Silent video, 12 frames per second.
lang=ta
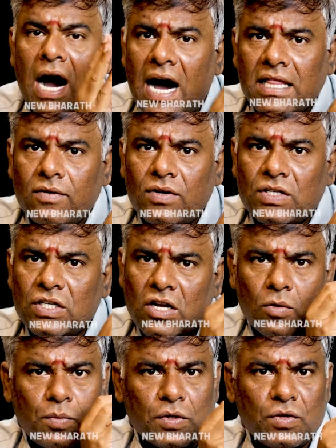ஆதவ
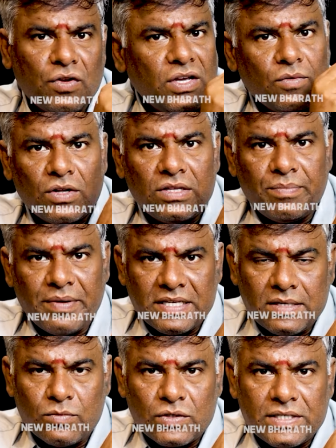அர்ஜுனாவை பொறுத்த வரைக்கும் இவ்வளோத்தையும்
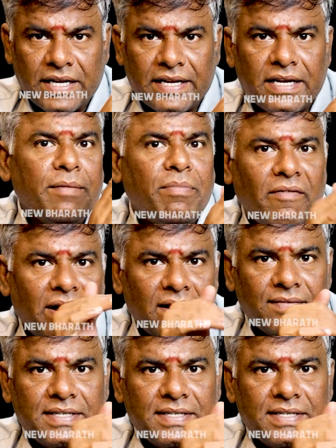பேசி முடிச்சிட்டாரு இப்போ வாங்க